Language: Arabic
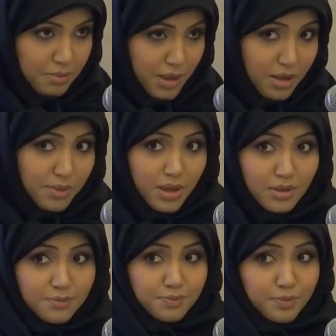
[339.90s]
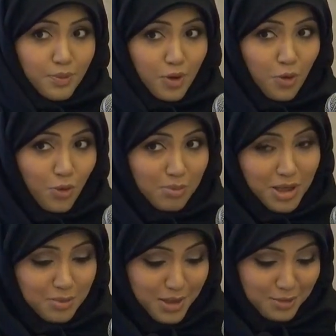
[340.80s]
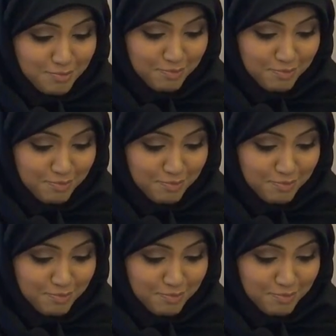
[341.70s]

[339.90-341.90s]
بابا وماما